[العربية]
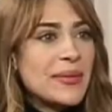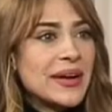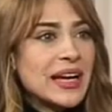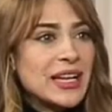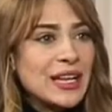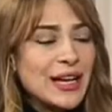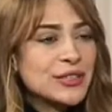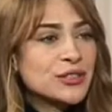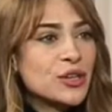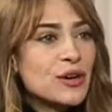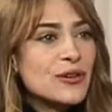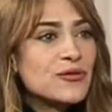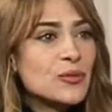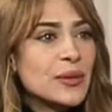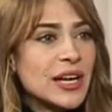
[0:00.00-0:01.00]
مجال
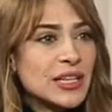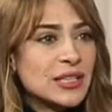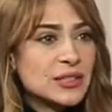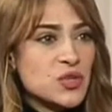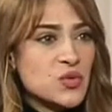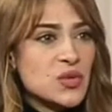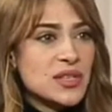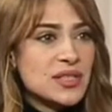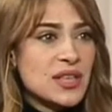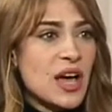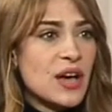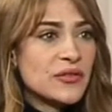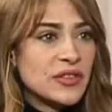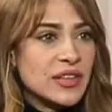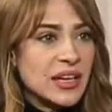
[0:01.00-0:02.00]
الاحتراف ومجال التصوير
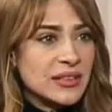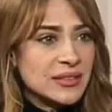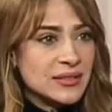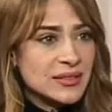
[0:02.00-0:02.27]
الصحفي يعني